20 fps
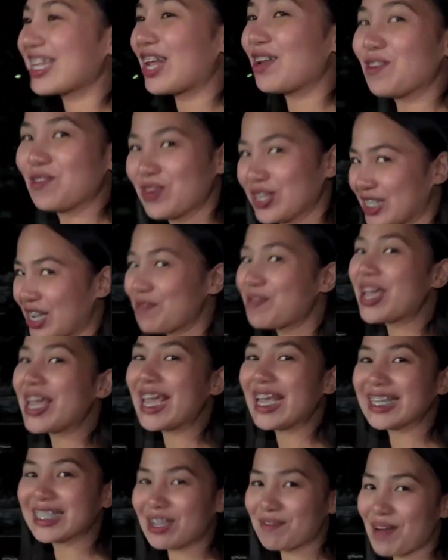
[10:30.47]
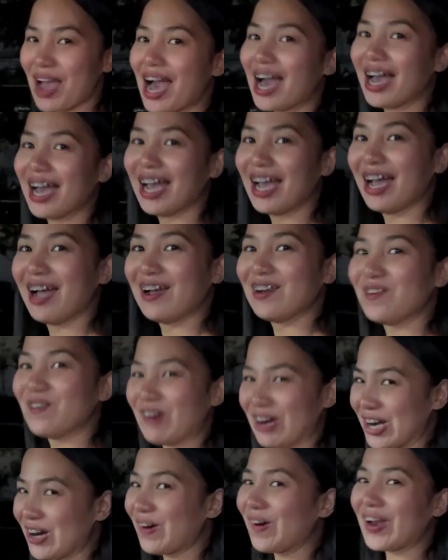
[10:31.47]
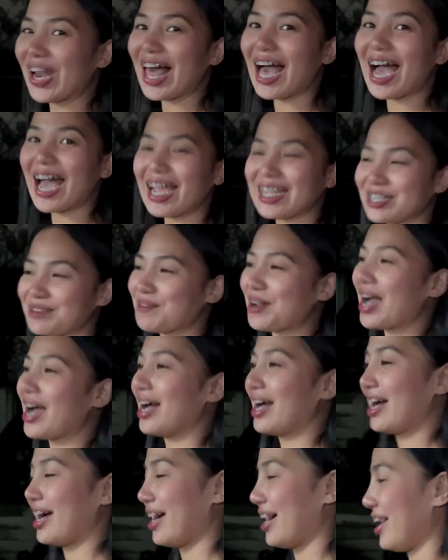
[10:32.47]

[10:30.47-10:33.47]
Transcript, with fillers: แต่หนูไม่ใช่ผีใช่ปะหนูคือคนล่าใช่ปะ